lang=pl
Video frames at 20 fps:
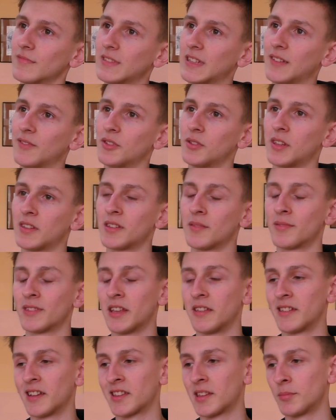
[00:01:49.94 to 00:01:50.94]
Nawet nie jestem w
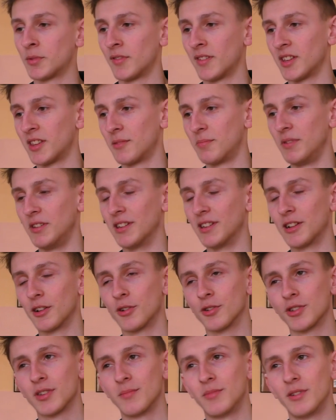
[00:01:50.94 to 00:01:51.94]
stanie zaakceptować spiny,
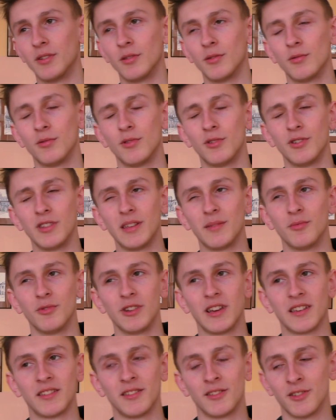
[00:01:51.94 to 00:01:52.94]
tylko żeby łoj nie
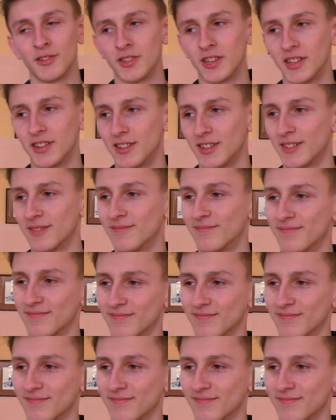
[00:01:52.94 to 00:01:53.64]
było jazdy codziennie.